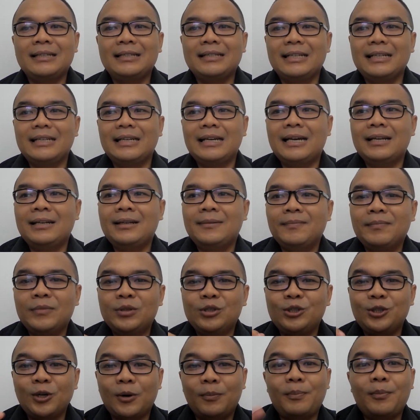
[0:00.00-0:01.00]
dengan
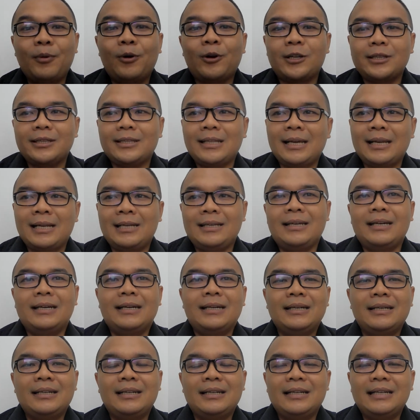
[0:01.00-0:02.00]
job portal
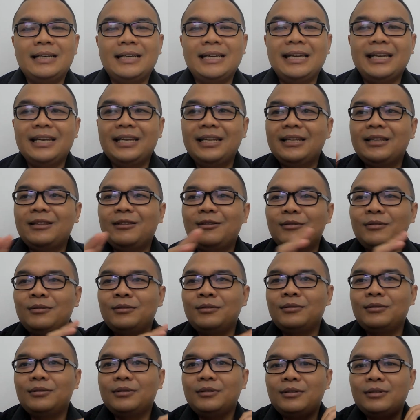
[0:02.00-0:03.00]
ya. Ini
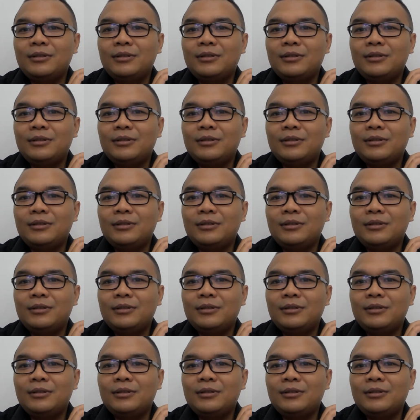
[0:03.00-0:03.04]
itu